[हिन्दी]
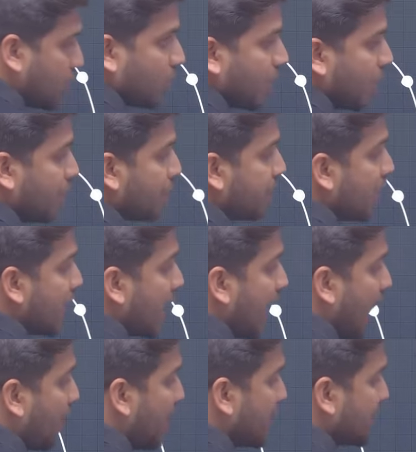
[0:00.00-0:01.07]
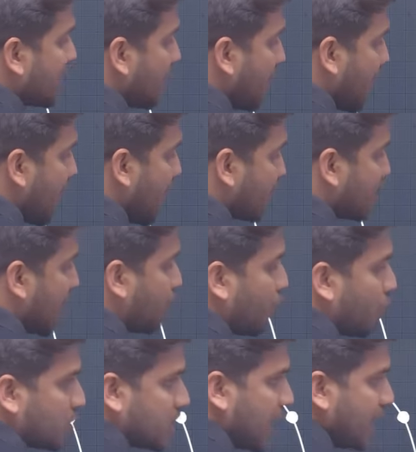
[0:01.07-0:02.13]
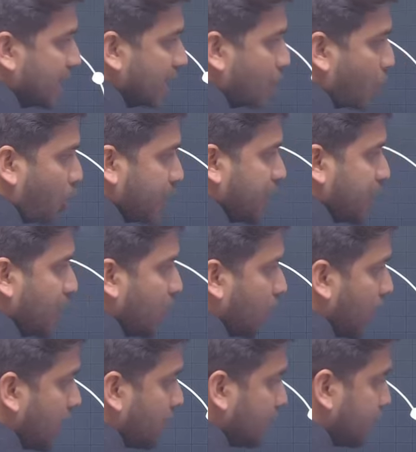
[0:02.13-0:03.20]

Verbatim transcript: हो गया अब लेट्स से मैंने ऐसे एक फोर्स लगा दिया बॉडी टर्न हो गया